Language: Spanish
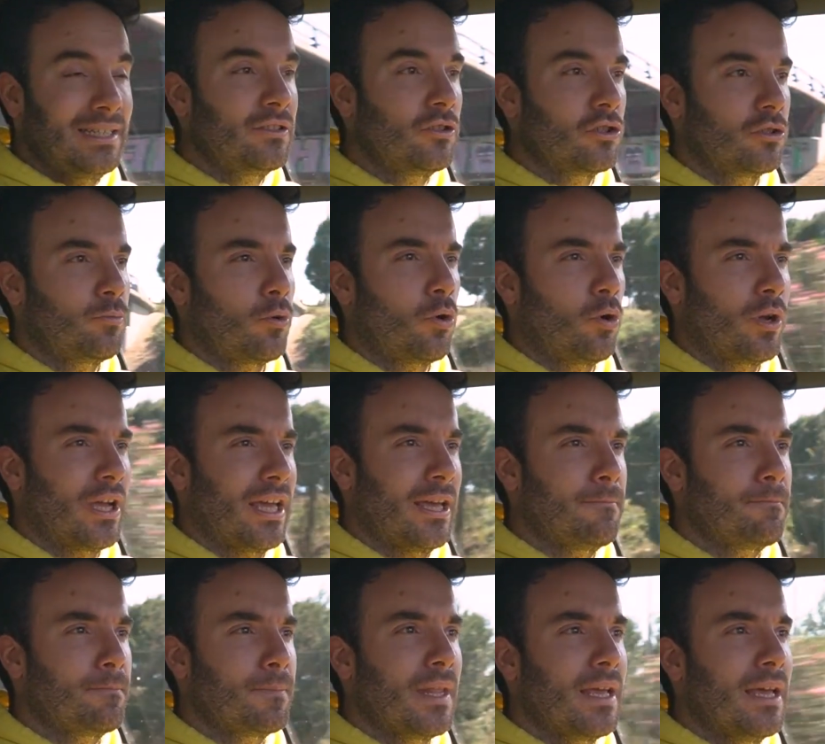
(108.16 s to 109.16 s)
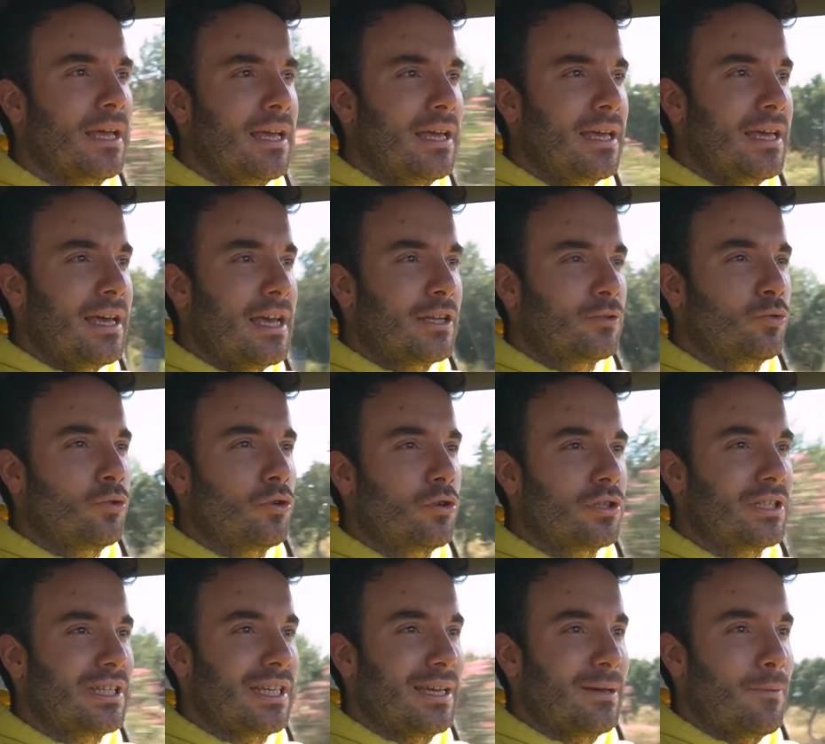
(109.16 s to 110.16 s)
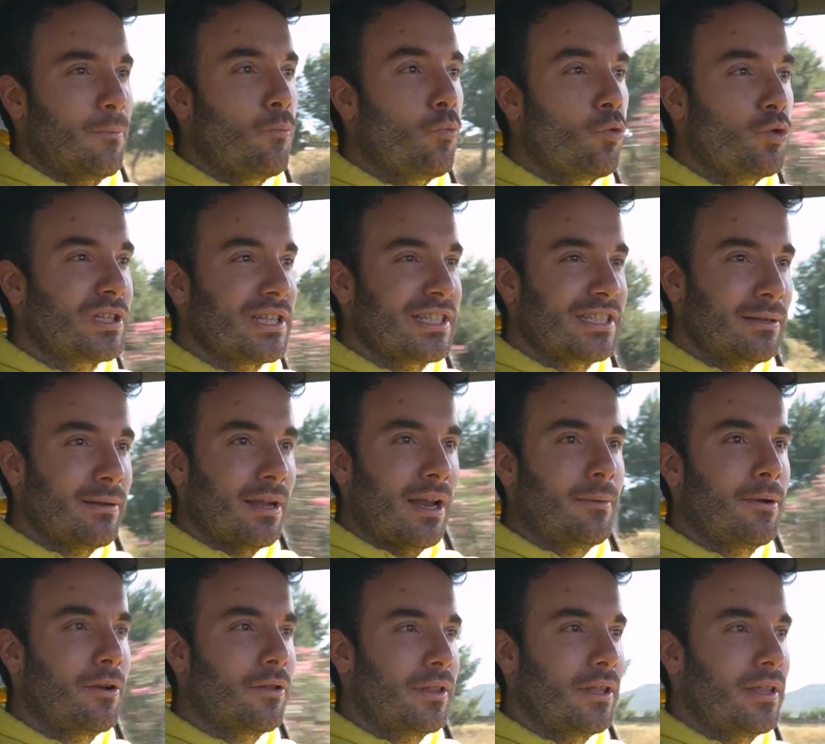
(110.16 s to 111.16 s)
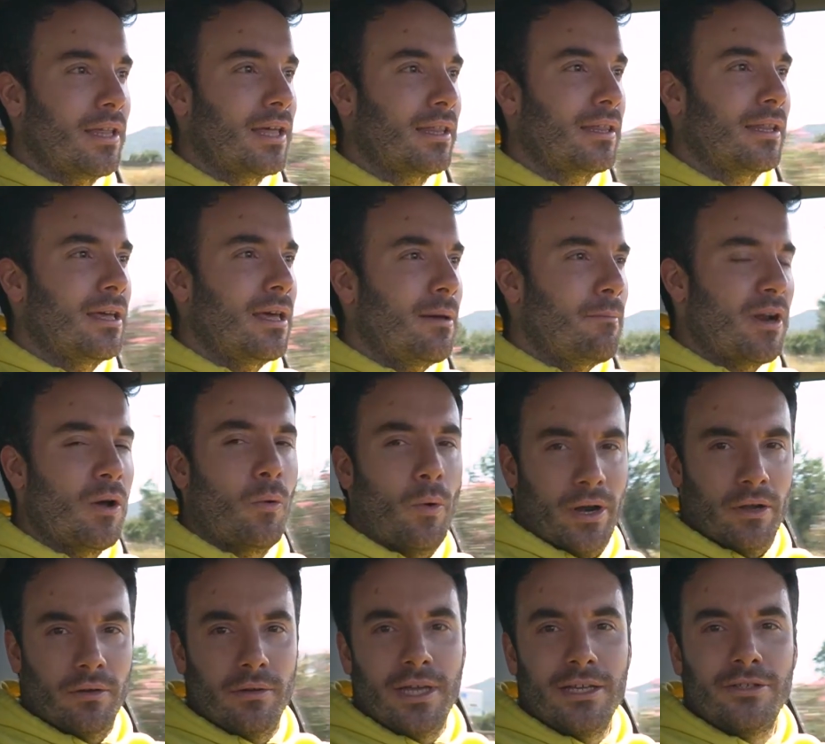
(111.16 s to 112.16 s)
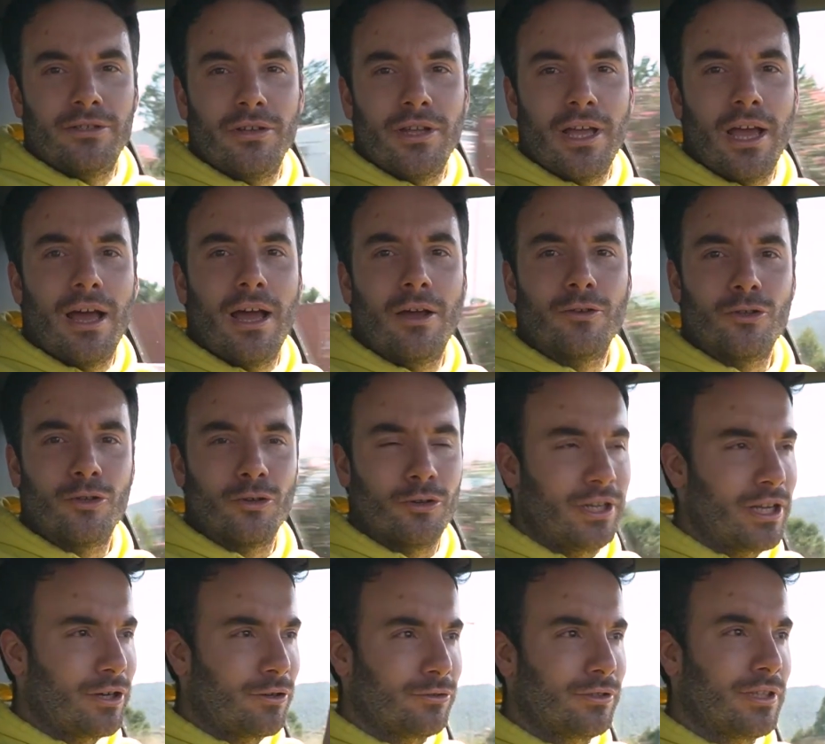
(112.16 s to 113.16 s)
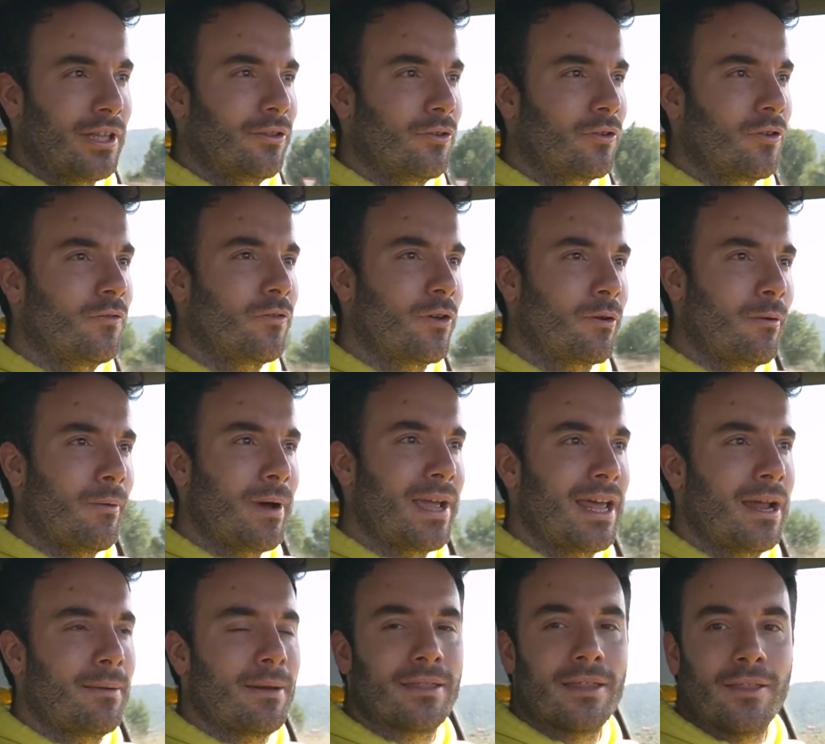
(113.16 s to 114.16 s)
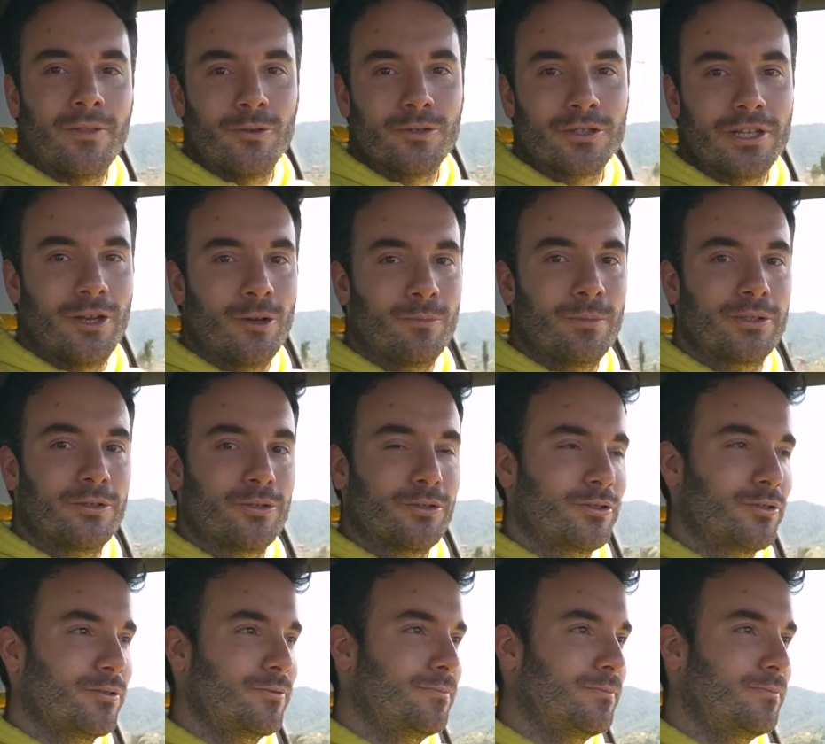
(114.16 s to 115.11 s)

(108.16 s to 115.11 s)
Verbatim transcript: litros, por lo que es un coche muy sensible a la velocidad, pero bueno, eso ya os lo iré contando conforme vayan avanzando los kilómetros.